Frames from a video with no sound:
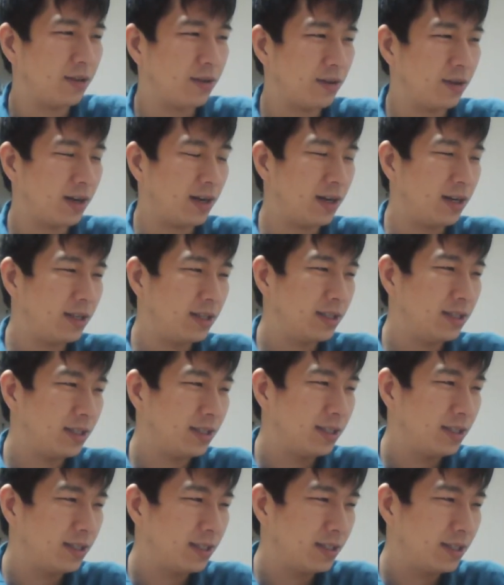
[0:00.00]
というか、
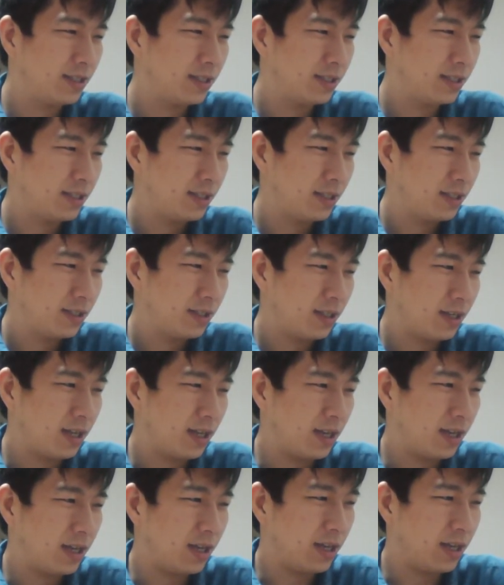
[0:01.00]

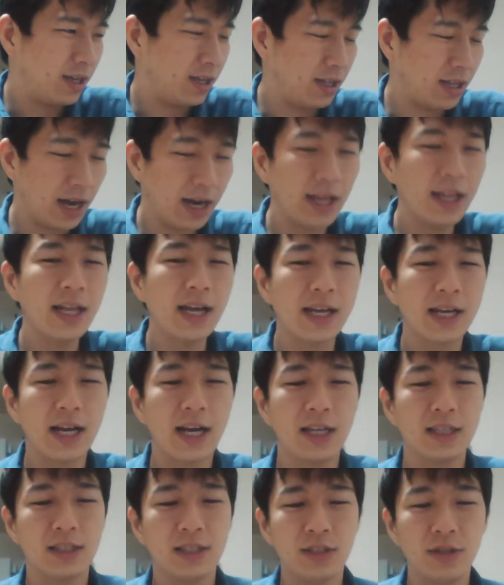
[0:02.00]
えー、慣れない
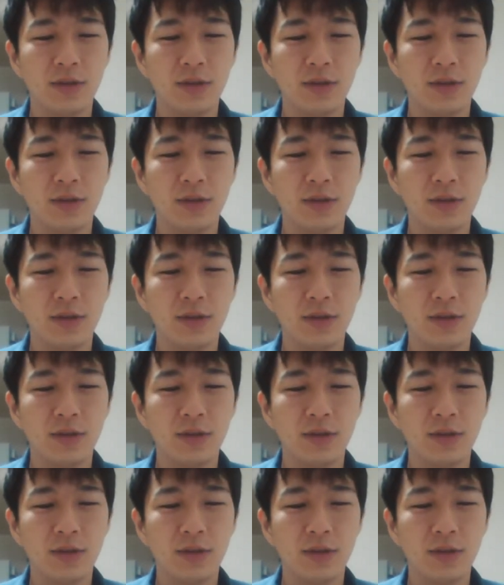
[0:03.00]
感じ